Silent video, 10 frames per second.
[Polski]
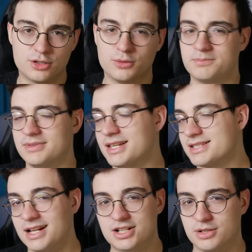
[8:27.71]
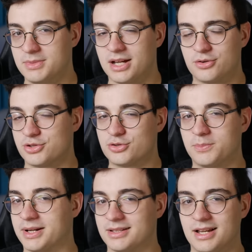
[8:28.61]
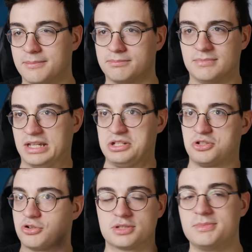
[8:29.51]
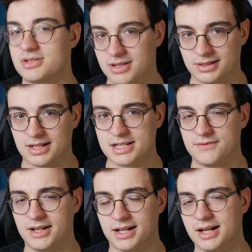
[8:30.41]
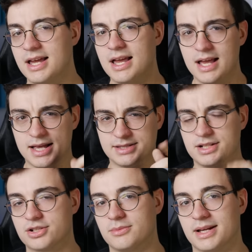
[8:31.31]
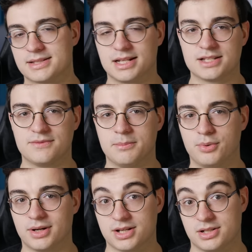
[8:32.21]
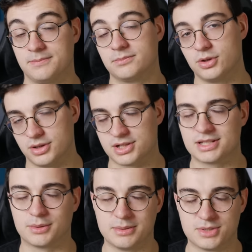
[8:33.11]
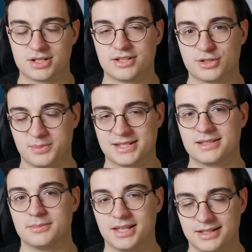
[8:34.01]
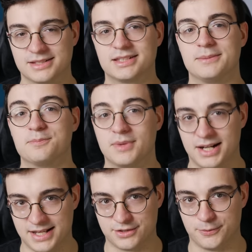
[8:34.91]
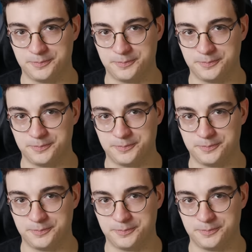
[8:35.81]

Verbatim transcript: to nie zależy mi jakoś super na jakichś kosmicznych transferach, a zresztą jak zaraz Wam pokażę, to też całkiem nieźle sobie z tym te dyski radzą.